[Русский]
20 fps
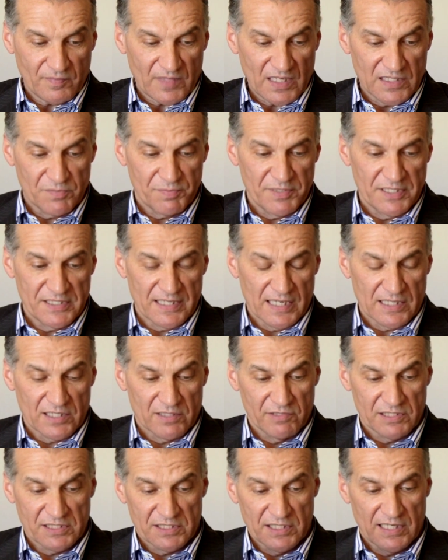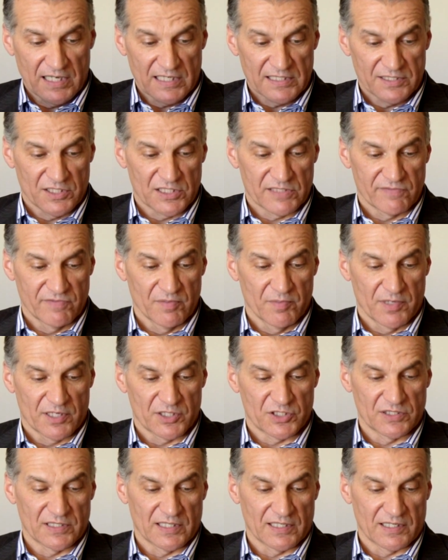с 50 стиха, здесь
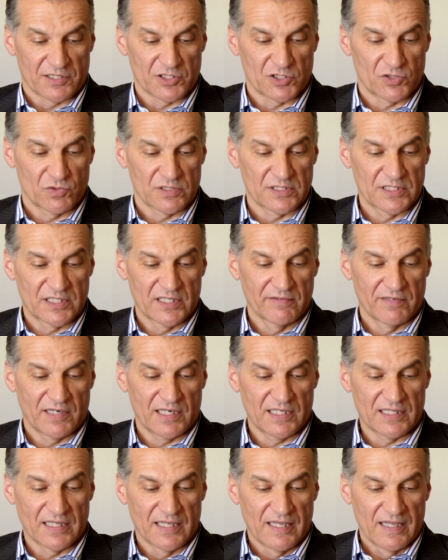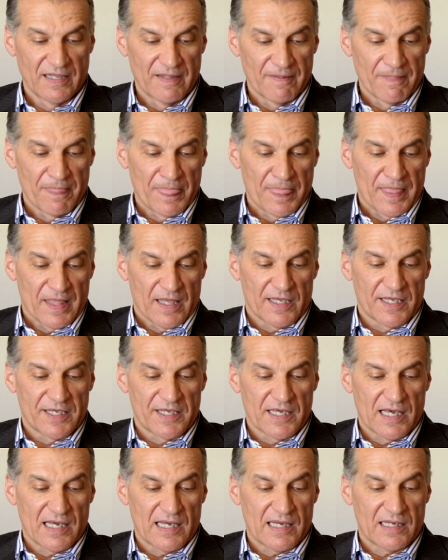выборочно. Христос говорит,
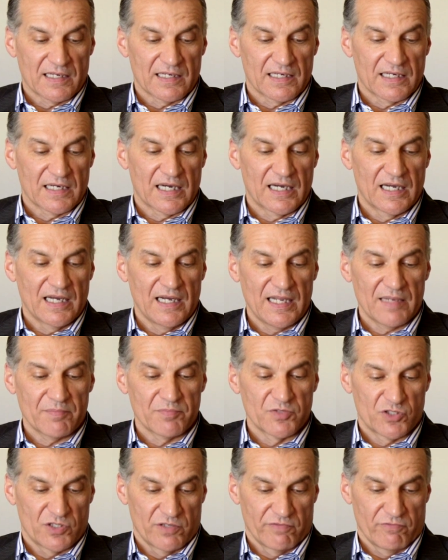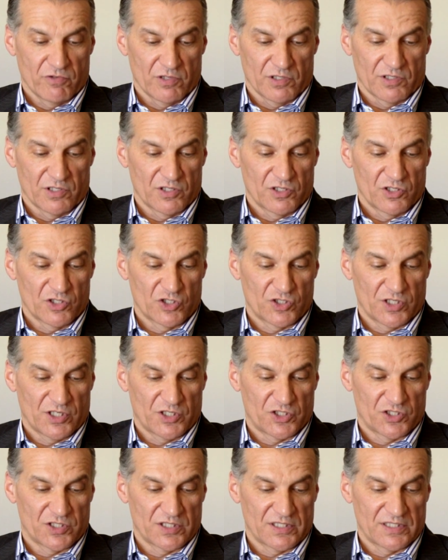«Я хлеб живой,
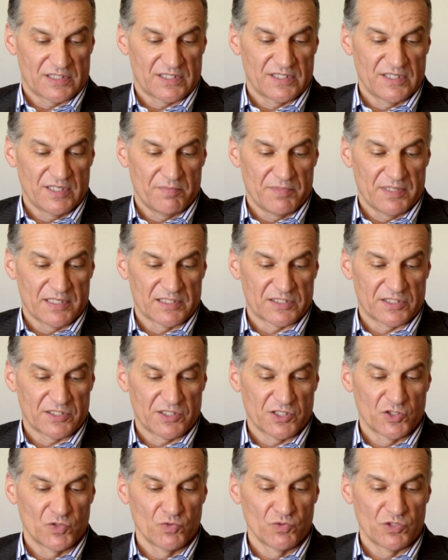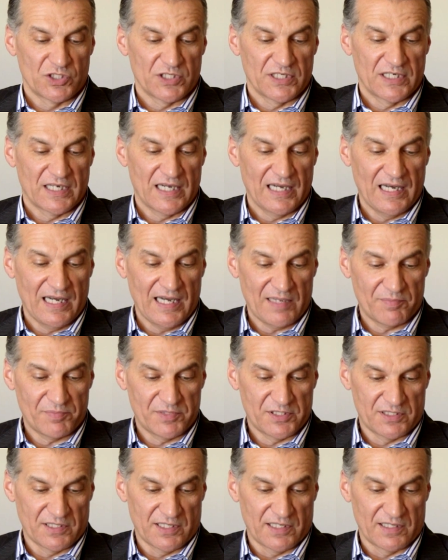шедший с небес, едущий хлеб
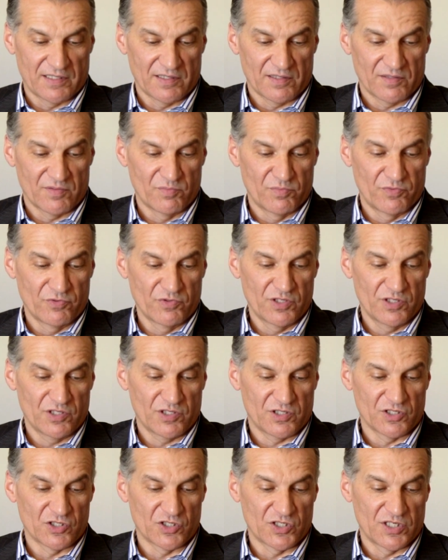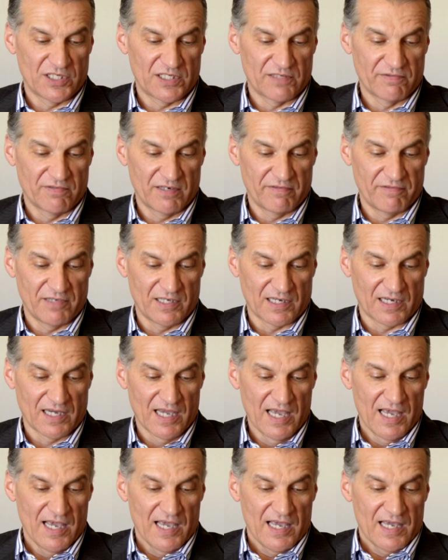сей будет жить вовек.
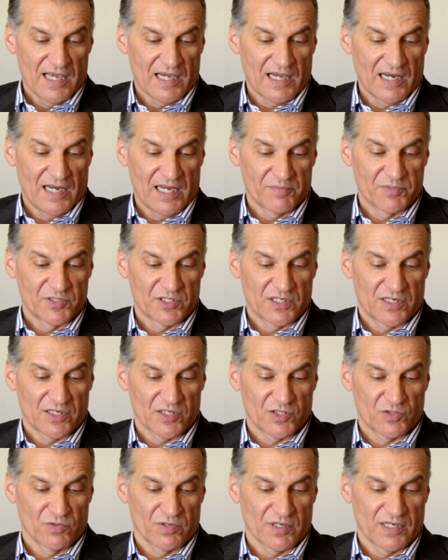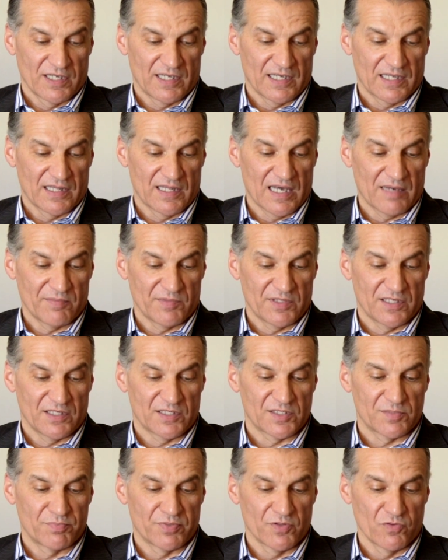Хлеб же, который я дам,
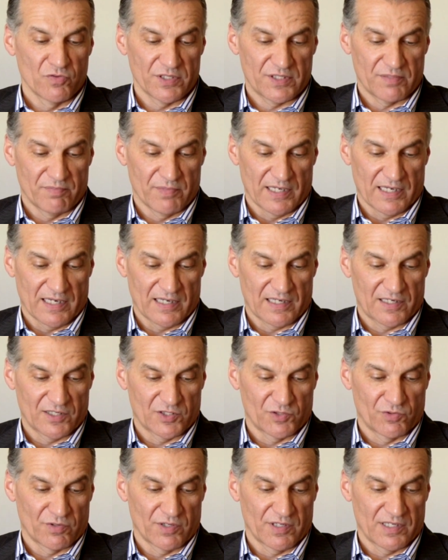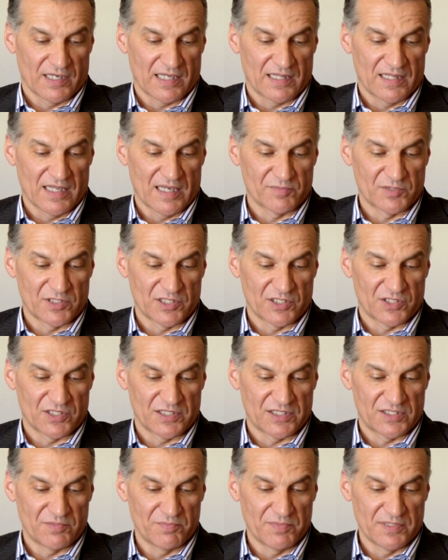есть плоть моя, которую я дам за
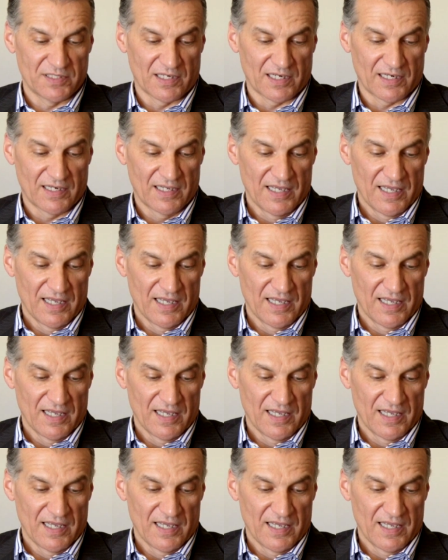жизнь мира».